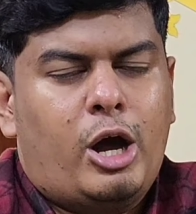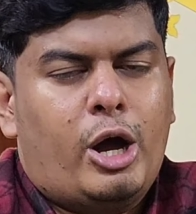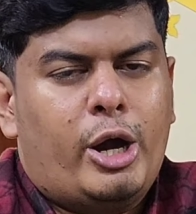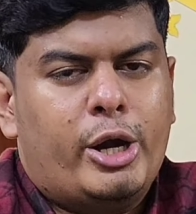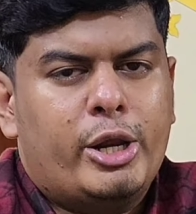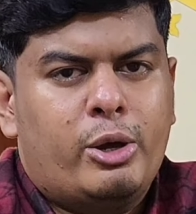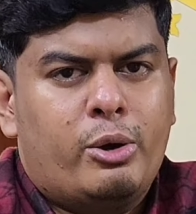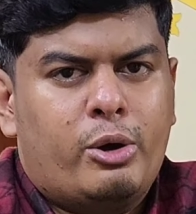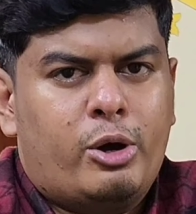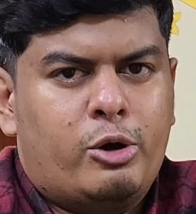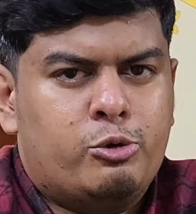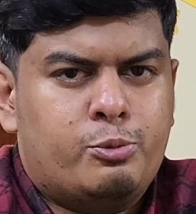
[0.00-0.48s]

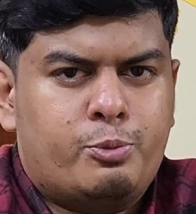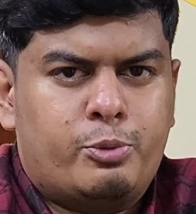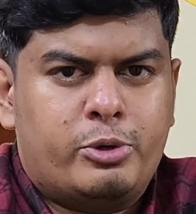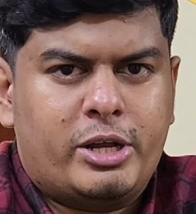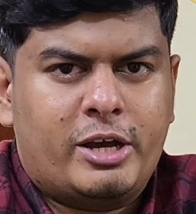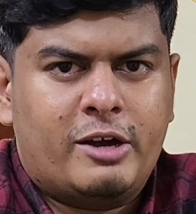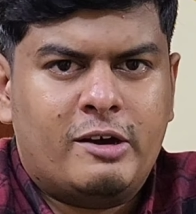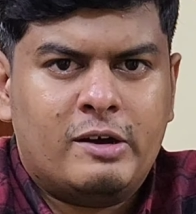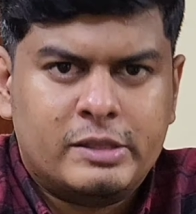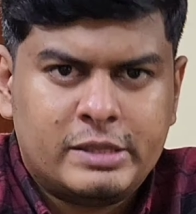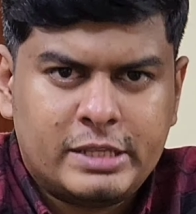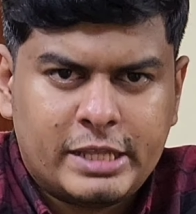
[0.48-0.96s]
ஆடியோ
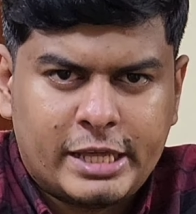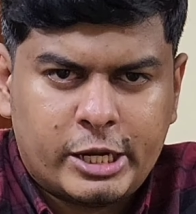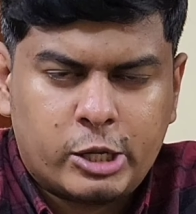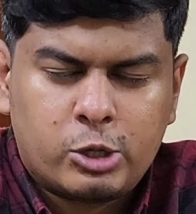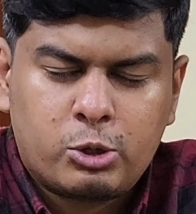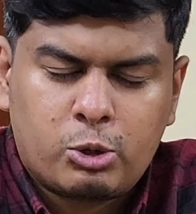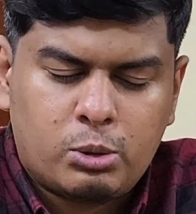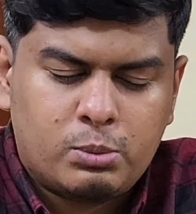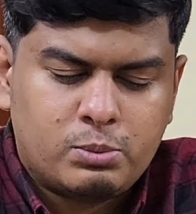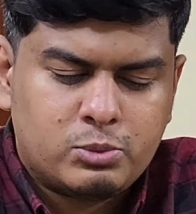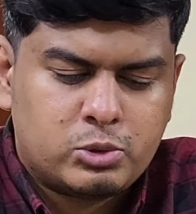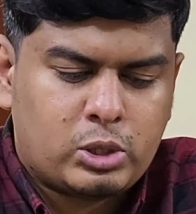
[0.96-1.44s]
அவுட்புட்டாக வந்து
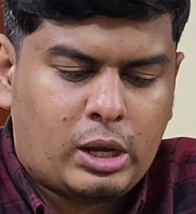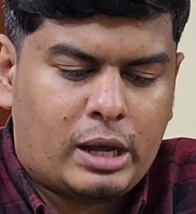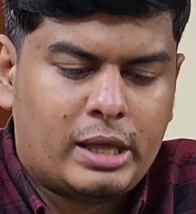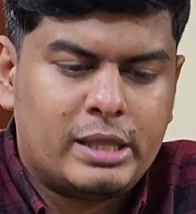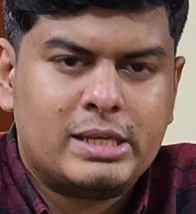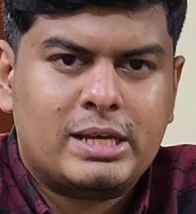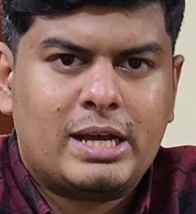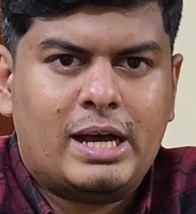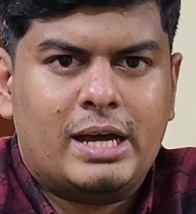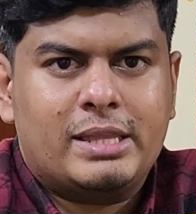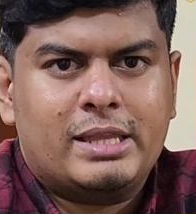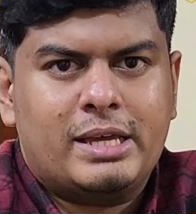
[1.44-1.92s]
இருக்கும் ஸோ
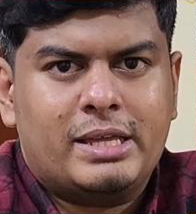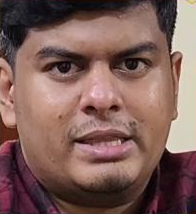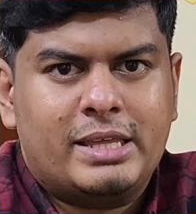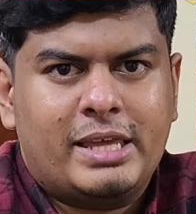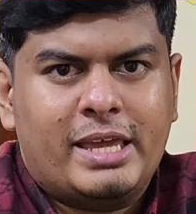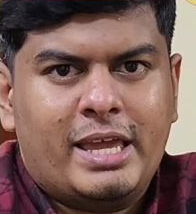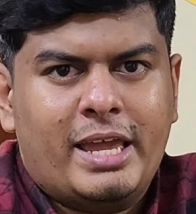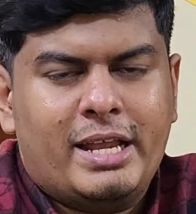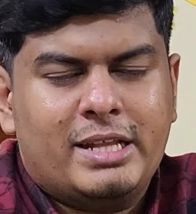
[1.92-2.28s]
அதுக்காக தான் அந்த